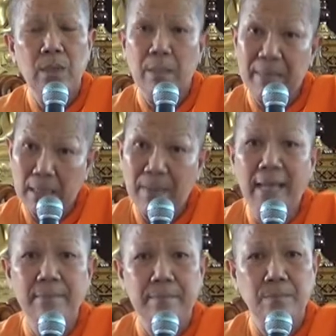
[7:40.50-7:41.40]
กบิล
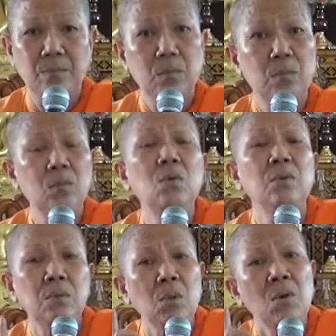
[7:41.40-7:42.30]
พัทต้อง
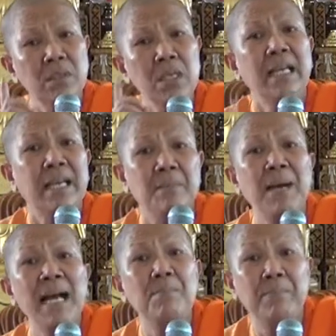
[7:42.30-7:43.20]
ต้องนึกเห็น
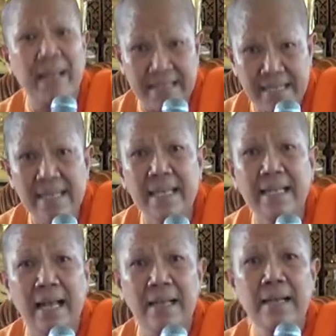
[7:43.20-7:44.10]
ภาพแผนที่
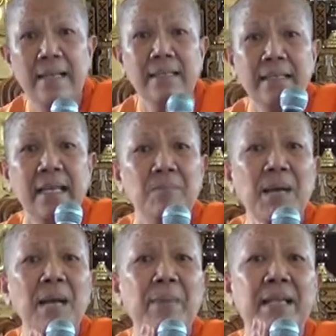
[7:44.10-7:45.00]
ค่ะนึกเห็น
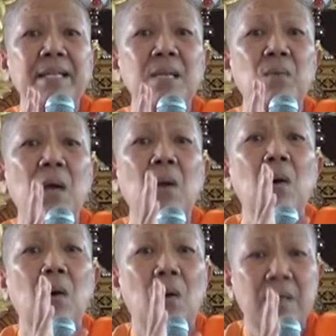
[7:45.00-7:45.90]
ภาพแผนที่ว่า
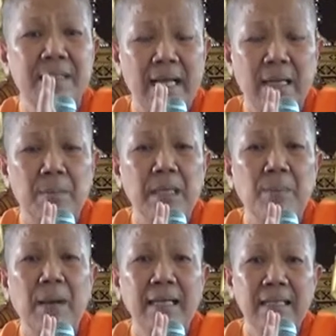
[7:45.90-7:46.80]
ออกจากกบิ
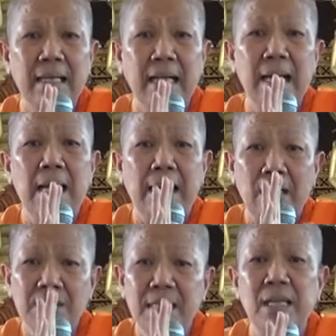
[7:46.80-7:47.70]
ลพัทนะคะ
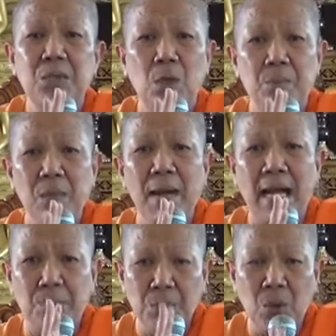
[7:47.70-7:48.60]
แล้วเสด็จโดยพระ
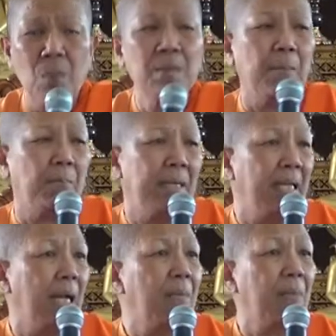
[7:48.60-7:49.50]
บาทพร้อมกับบรร
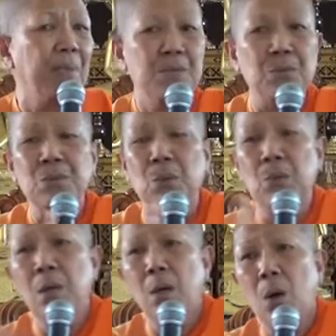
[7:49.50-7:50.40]
ดาพระภิกษุส
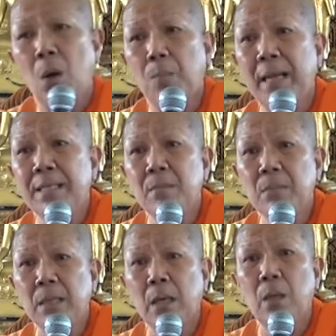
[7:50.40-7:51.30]
งฆ์ออกไปที่
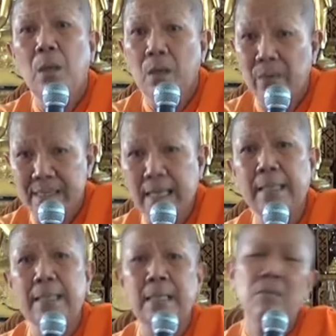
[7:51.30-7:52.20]
เมืองเวสา
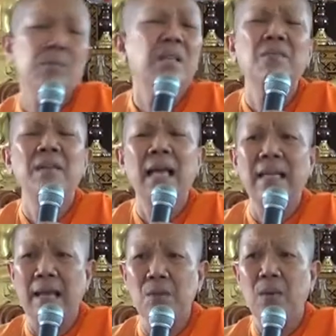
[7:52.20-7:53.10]
ลีกินเวลา
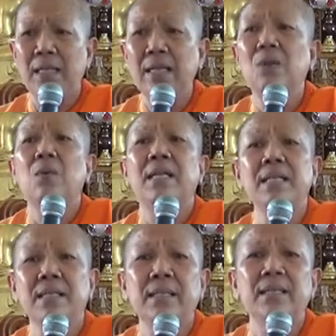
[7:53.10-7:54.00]
หลายวันค่ะกว่า
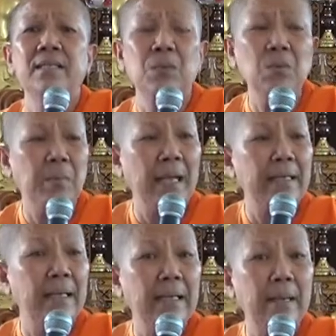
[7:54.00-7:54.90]
ที่จะเดินทะลุไป
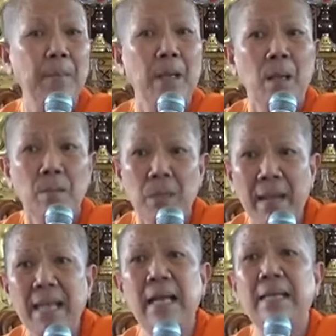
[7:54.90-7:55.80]
นะคะพระ
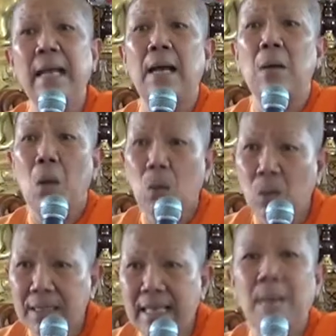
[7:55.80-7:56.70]
แม่นานาง
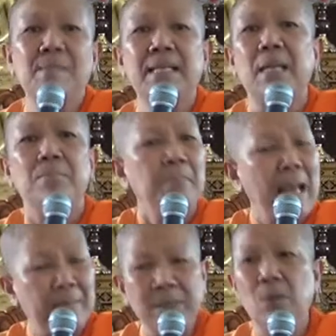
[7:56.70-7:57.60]
ก็ตามเสด็จ
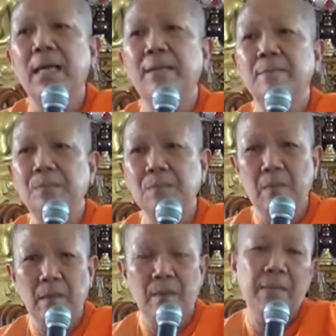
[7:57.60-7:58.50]
แบบเดียวกัน
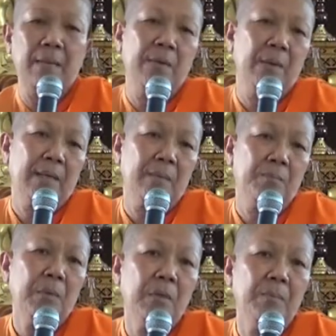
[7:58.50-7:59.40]
แบบเดียวกัน
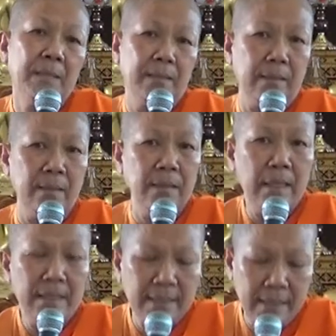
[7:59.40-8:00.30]
พอไปถึง
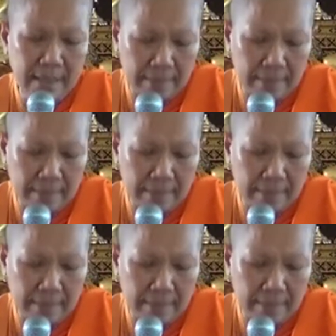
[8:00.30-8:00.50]
ที่